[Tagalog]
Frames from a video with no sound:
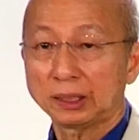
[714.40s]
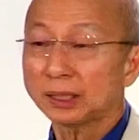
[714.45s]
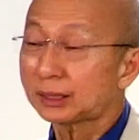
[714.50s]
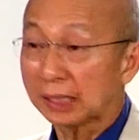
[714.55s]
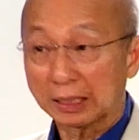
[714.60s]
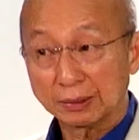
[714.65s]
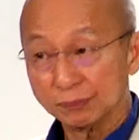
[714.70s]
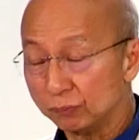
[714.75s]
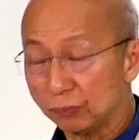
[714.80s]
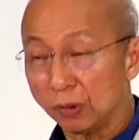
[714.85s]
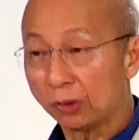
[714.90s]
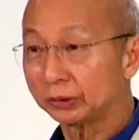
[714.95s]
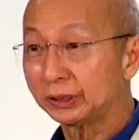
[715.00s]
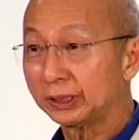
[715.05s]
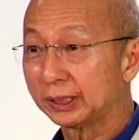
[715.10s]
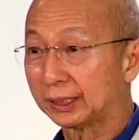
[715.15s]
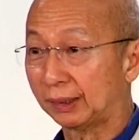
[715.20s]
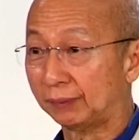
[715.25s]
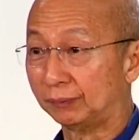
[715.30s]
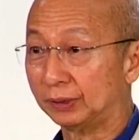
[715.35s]
uh,
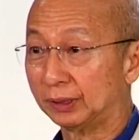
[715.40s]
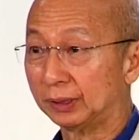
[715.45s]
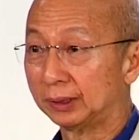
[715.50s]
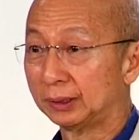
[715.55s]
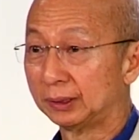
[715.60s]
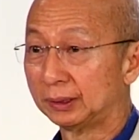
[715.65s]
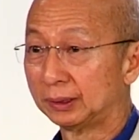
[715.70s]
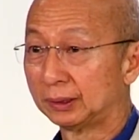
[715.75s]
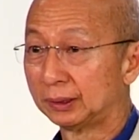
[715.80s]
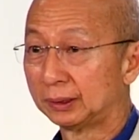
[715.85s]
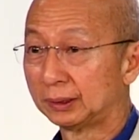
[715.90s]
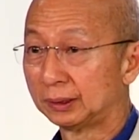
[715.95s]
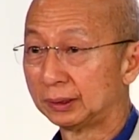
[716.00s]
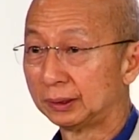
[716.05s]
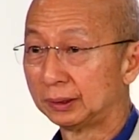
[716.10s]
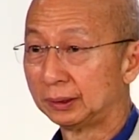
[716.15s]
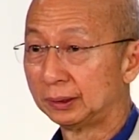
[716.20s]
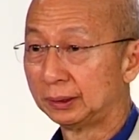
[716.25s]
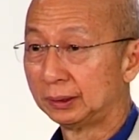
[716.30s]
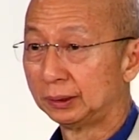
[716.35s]
ulan sa panahon ng
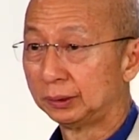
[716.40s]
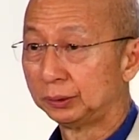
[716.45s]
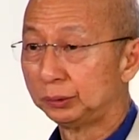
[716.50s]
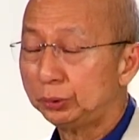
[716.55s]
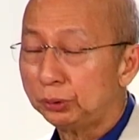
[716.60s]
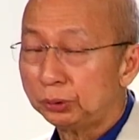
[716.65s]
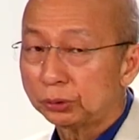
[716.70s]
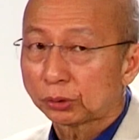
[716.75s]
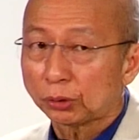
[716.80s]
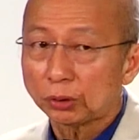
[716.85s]
anihan.